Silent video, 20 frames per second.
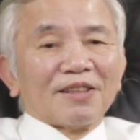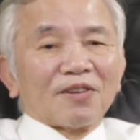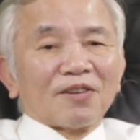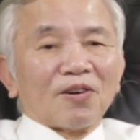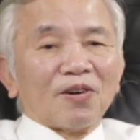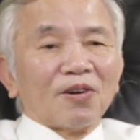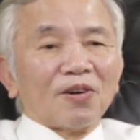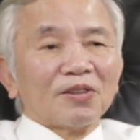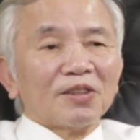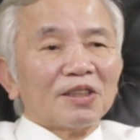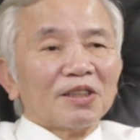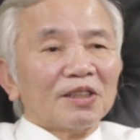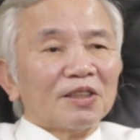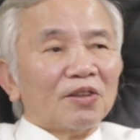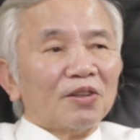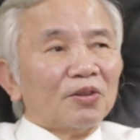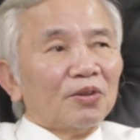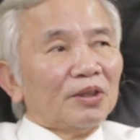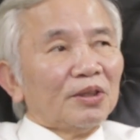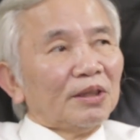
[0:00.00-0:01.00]
có những
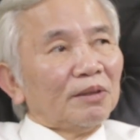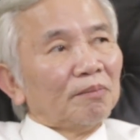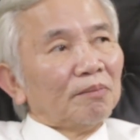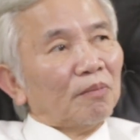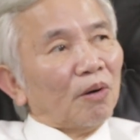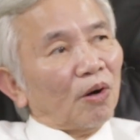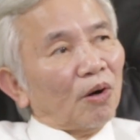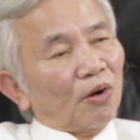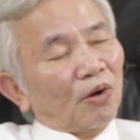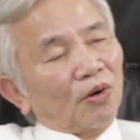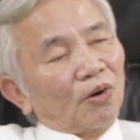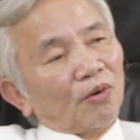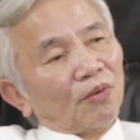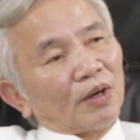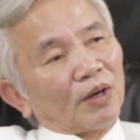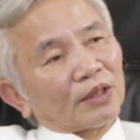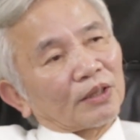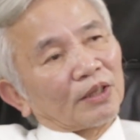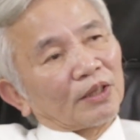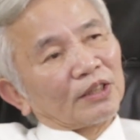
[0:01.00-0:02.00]
ngôi mộ
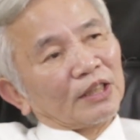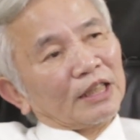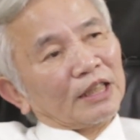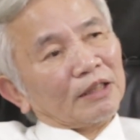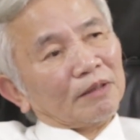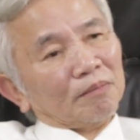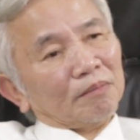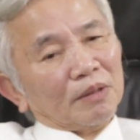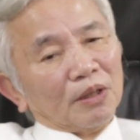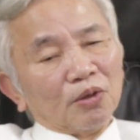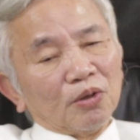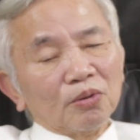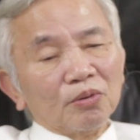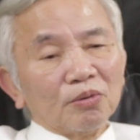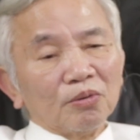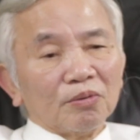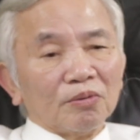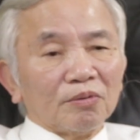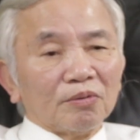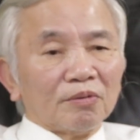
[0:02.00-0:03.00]
hoặc có đình miếu
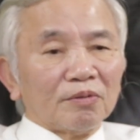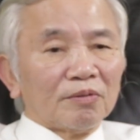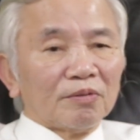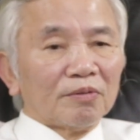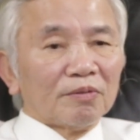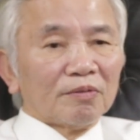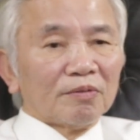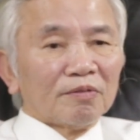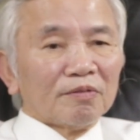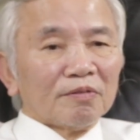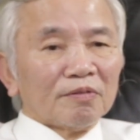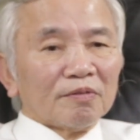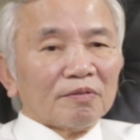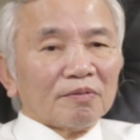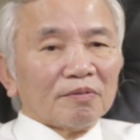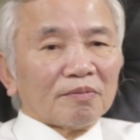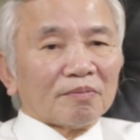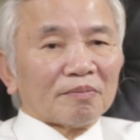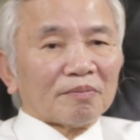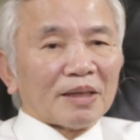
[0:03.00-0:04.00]

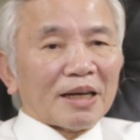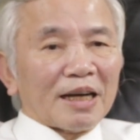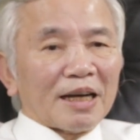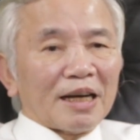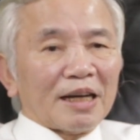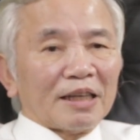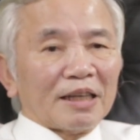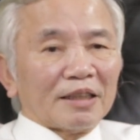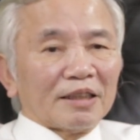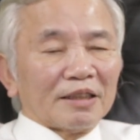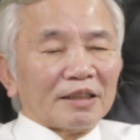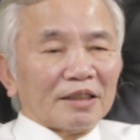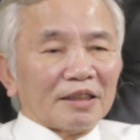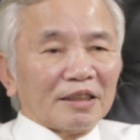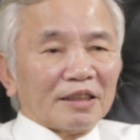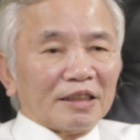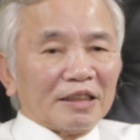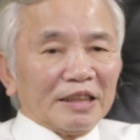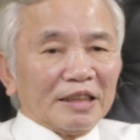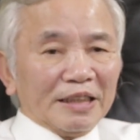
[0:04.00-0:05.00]
mà
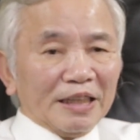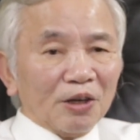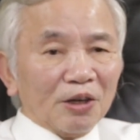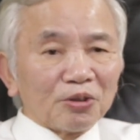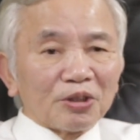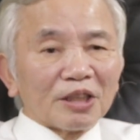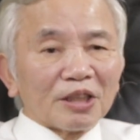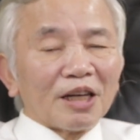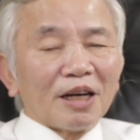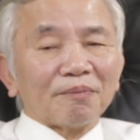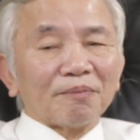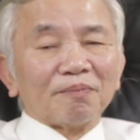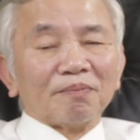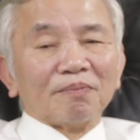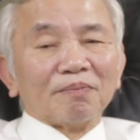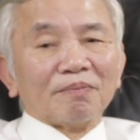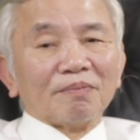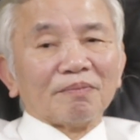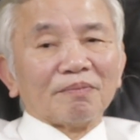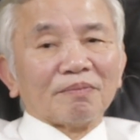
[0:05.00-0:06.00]
nhiều trường hợp
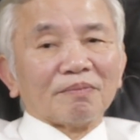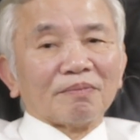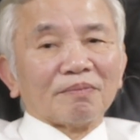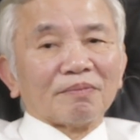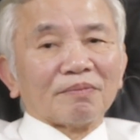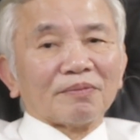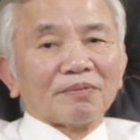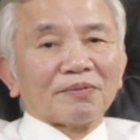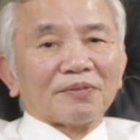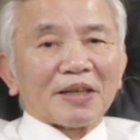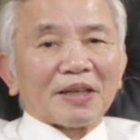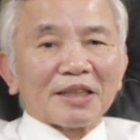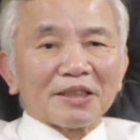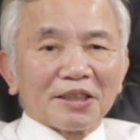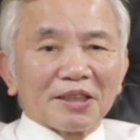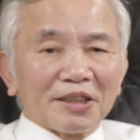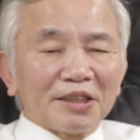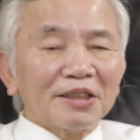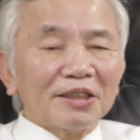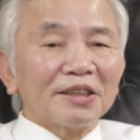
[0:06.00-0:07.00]
phá
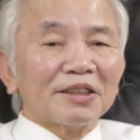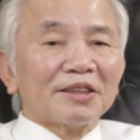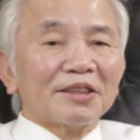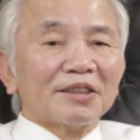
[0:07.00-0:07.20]
rỡ